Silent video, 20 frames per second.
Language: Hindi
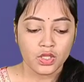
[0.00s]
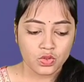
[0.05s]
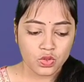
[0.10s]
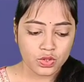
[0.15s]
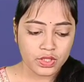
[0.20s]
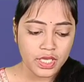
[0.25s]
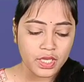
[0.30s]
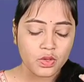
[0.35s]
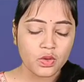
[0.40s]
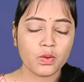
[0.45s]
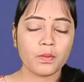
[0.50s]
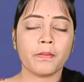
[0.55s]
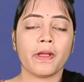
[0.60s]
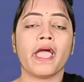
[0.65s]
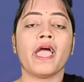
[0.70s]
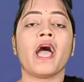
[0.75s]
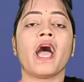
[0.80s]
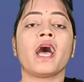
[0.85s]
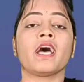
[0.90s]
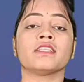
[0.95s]
तो देखो
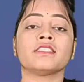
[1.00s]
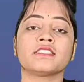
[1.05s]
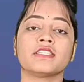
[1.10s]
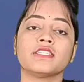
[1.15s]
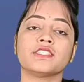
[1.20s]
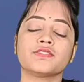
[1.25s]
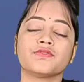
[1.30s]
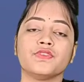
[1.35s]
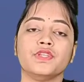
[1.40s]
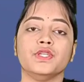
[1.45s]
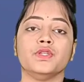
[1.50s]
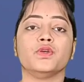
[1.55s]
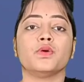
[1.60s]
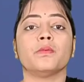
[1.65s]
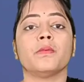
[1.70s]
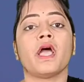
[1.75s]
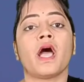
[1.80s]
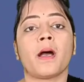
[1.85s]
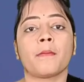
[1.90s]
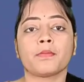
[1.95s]
मैं आज के इस वीडियो
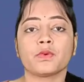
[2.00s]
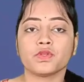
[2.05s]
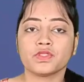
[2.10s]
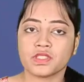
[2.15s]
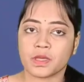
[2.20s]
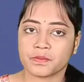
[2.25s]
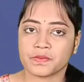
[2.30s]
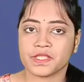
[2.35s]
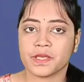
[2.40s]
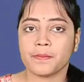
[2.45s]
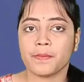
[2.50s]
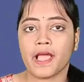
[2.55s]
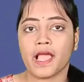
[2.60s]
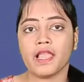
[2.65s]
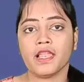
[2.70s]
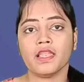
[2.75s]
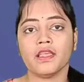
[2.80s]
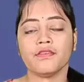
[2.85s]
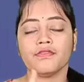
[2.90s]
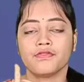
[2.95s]
में आपको सबसे
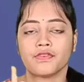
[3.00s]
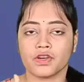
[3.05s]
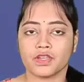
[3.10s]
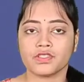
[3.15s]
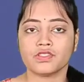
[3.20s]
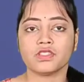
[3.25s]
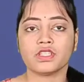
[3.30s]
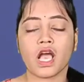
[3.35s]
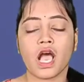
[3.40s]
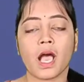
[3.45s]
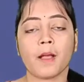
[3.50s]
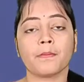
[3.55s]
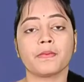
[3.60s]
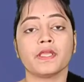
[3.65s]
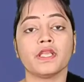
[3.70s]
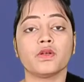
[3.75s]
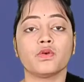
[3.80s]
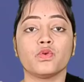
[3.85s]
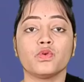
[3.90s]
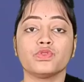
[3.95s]
पहले फर्स्ट
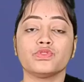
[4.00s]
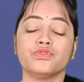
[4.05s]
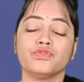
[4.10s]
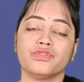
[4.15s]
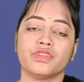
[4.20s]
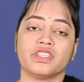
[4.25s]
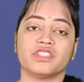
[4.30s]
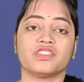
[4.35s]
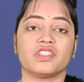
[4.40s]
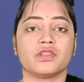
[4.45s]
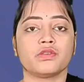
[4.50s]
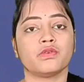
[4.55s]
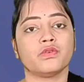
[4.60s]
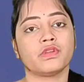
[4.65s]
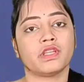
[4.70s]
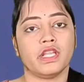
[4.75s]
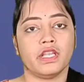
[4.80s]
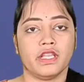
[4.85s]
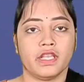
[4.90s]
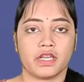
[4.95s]
आपकी कोर्स ड्यूरेशन को
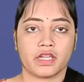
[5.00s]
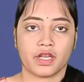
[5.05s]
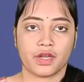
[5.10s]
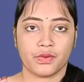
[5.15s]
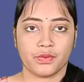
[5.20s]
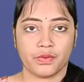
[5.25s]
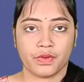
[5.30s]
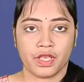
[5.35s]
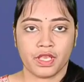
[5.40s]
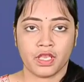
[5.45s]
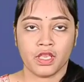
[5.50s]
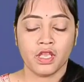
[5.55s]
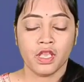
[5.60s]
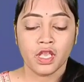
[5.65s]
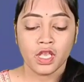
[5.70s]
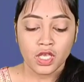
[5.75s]
क्लियर करूँगी